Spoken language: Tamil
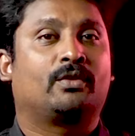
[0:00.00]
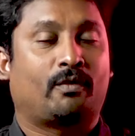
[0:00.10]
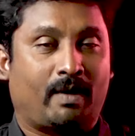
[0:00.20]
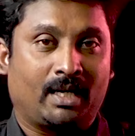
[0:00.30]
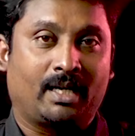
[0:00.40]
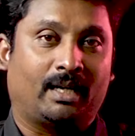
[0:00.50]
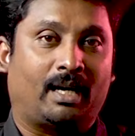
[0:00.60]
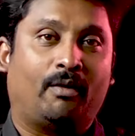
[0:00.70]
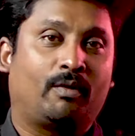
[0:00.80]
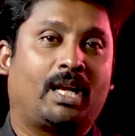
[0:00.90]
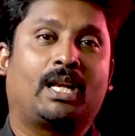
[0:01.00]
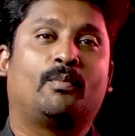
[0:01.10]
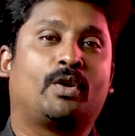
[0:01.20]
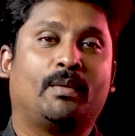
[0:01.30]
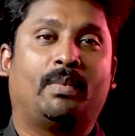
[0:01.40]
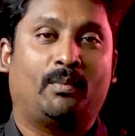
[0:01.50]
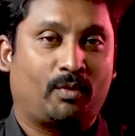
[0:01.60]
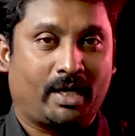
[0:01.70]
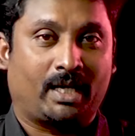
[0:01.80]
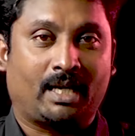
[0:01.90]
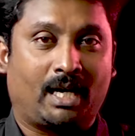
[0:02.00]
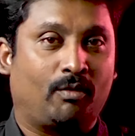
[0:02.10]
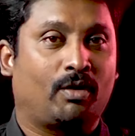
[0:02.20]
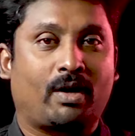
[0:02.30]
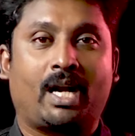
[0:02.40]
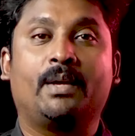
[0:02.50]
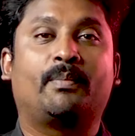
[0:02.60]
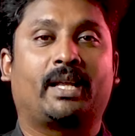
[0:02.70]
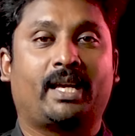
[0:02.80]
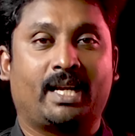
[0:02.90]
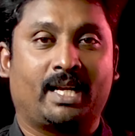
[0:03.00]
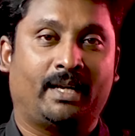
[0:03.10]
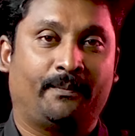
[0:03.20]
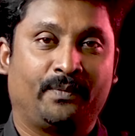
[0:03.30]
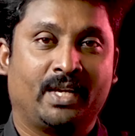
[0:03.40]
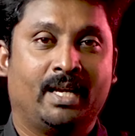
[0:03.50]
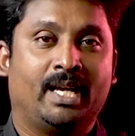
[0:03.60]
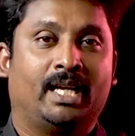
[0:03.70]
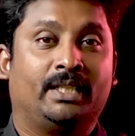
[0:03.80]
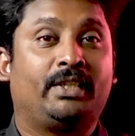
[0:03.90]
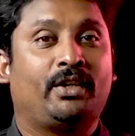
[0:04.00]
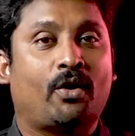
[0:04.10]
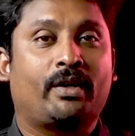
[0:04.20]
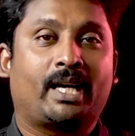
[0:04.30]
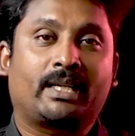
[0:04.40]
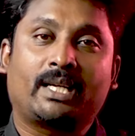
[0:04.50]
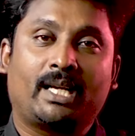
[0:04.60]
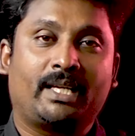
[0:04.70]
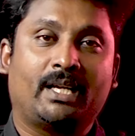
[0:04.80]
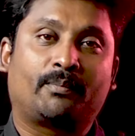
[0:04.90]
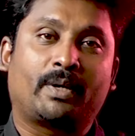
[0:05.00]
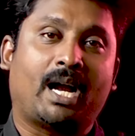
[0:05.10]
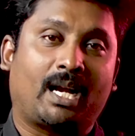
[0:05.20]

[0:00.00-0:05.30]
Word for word: ஸோ வாங்க அவங்களால முடியுமா முடியாதா அவங்களோட அடிப்படை என்ன ஜியோ ஏர்டெல்லாம் எப்படி